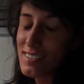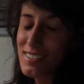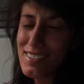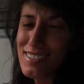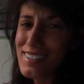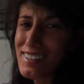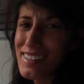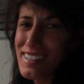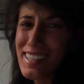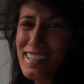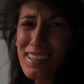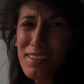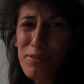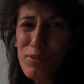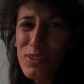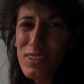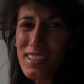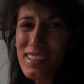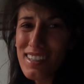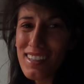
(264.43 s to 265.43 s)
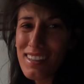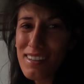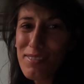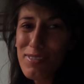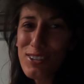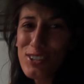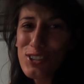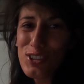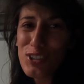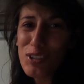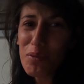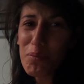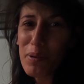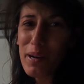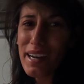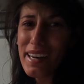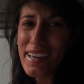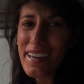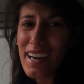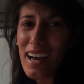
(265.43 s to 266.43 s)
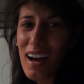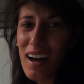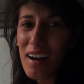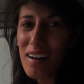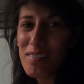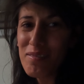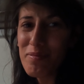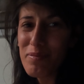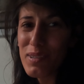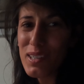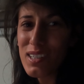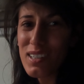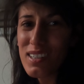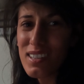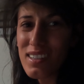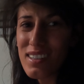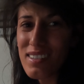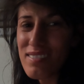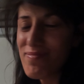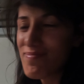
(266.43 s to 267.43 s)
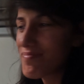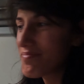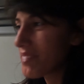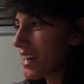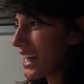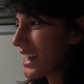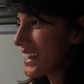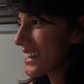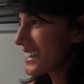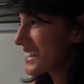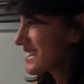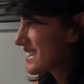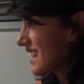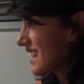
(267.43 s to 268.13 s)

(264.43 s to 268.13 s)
Sì, fuochi d'artificio sopra il camper, ma era